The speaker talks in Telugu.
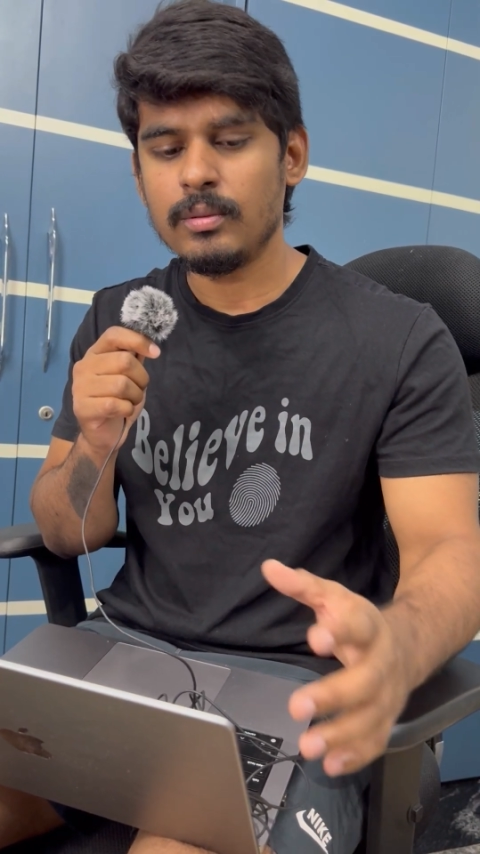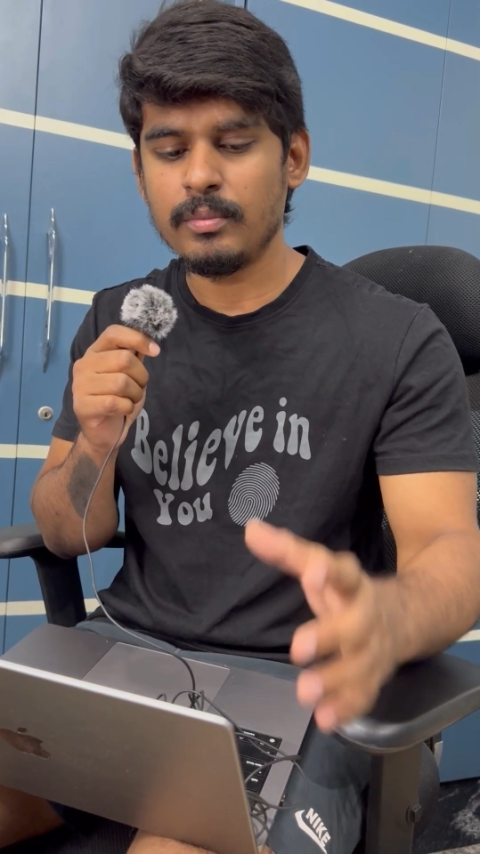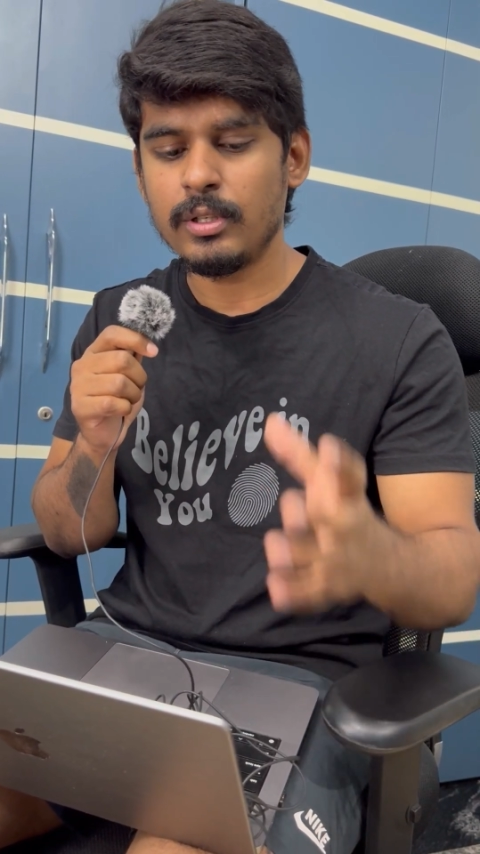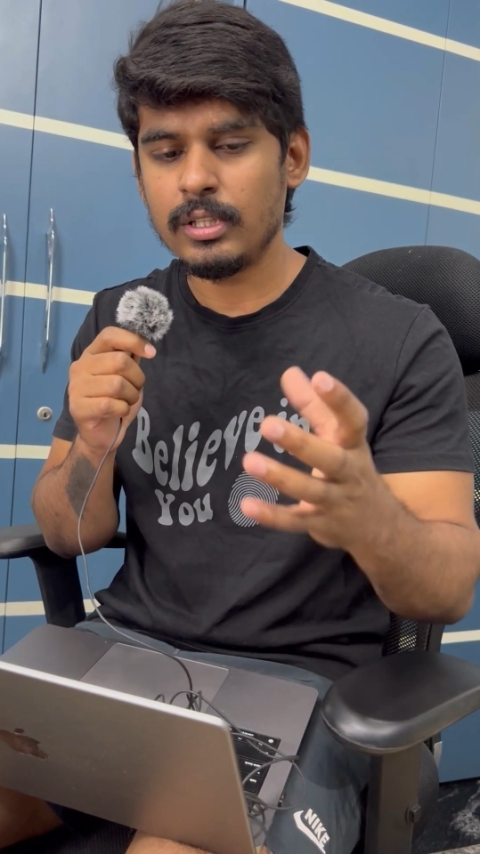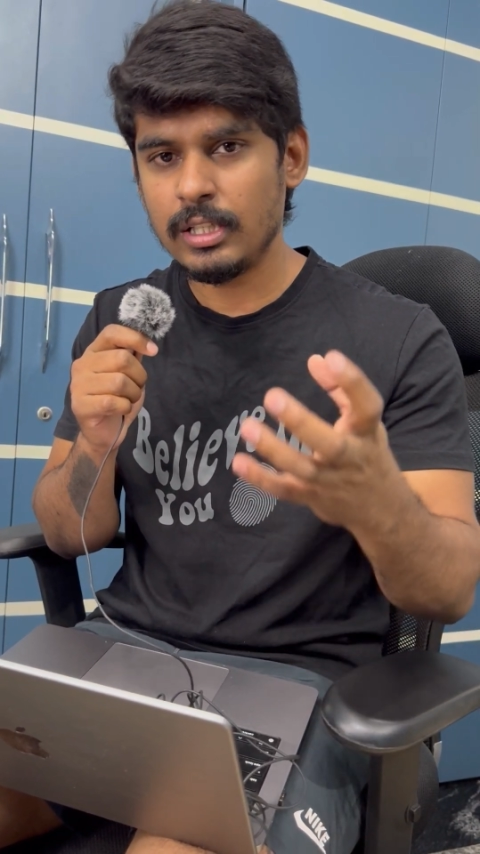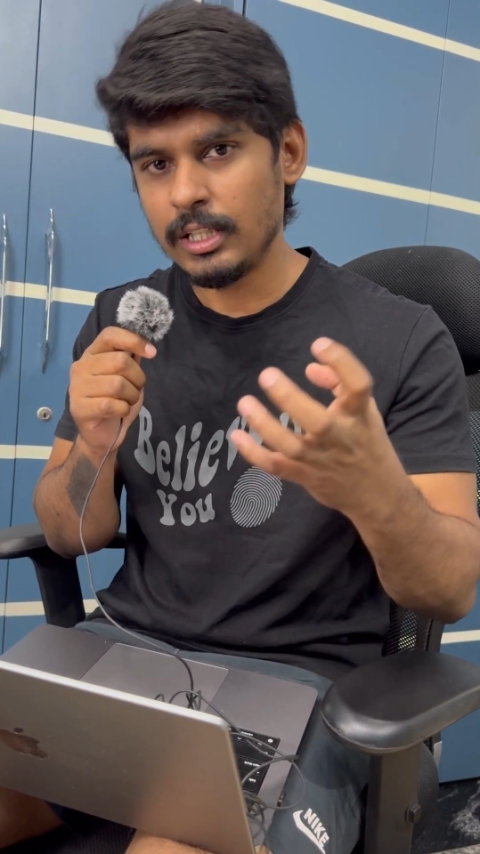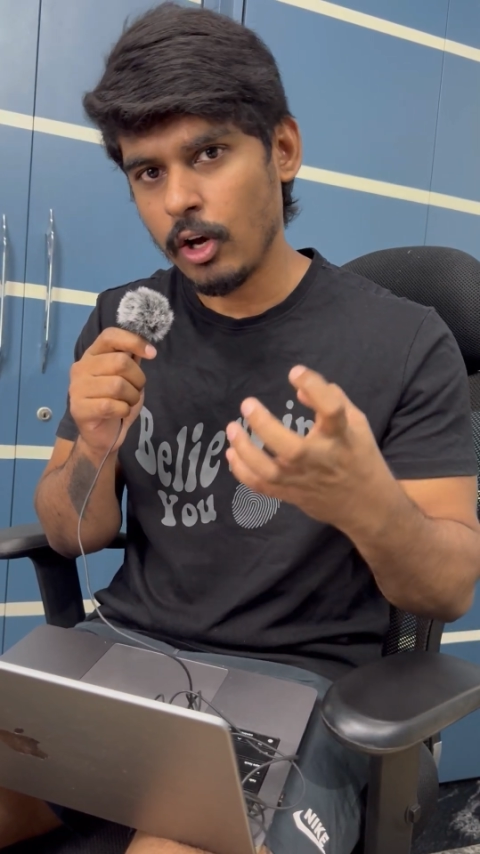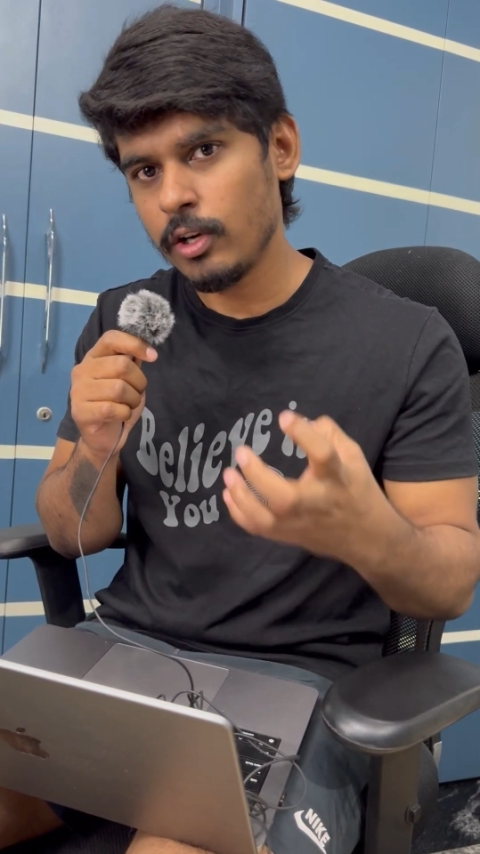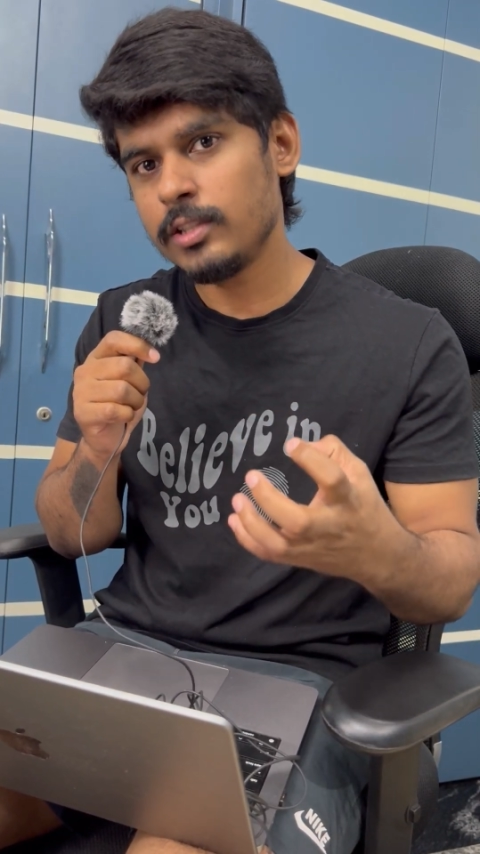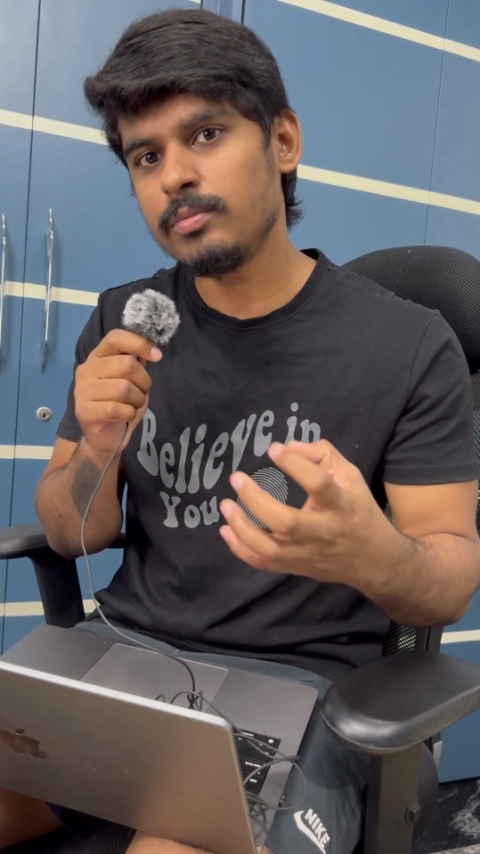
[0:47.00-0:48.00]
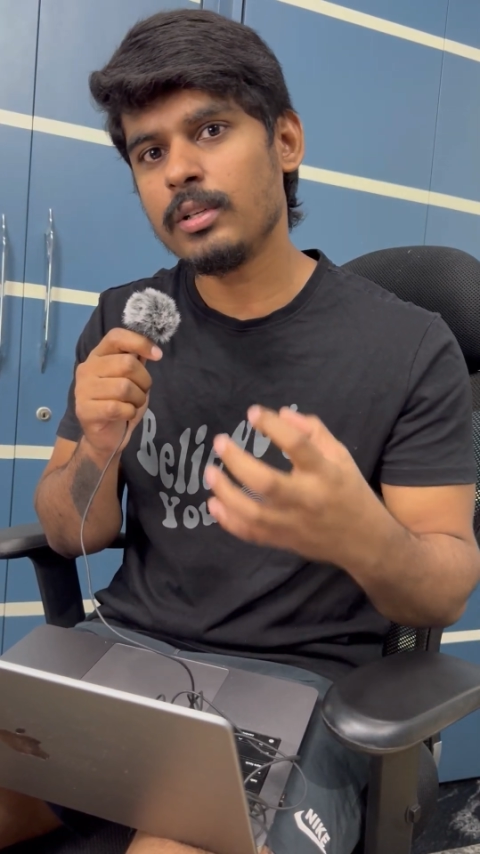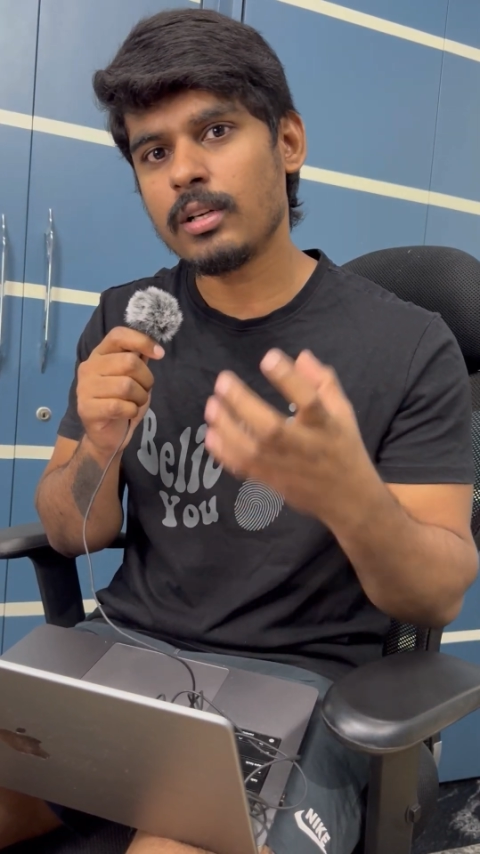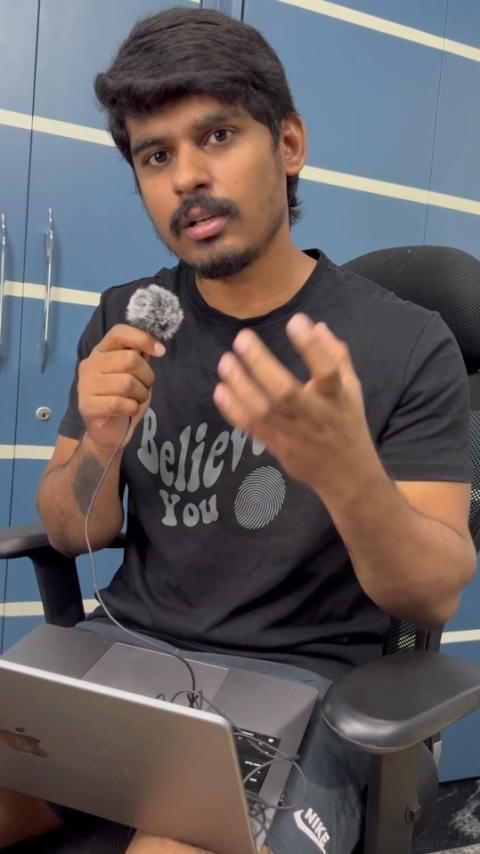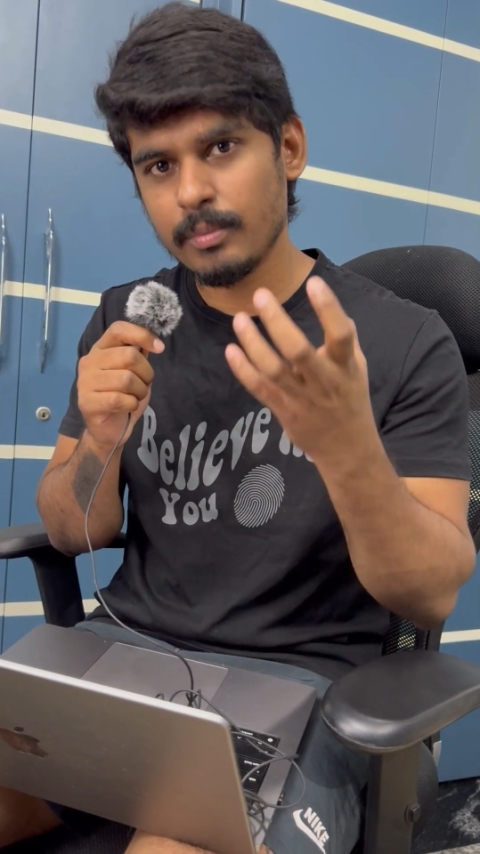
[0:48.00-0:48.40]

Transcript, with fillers: మీరు ఈ నాలెడ్జ్ మీరు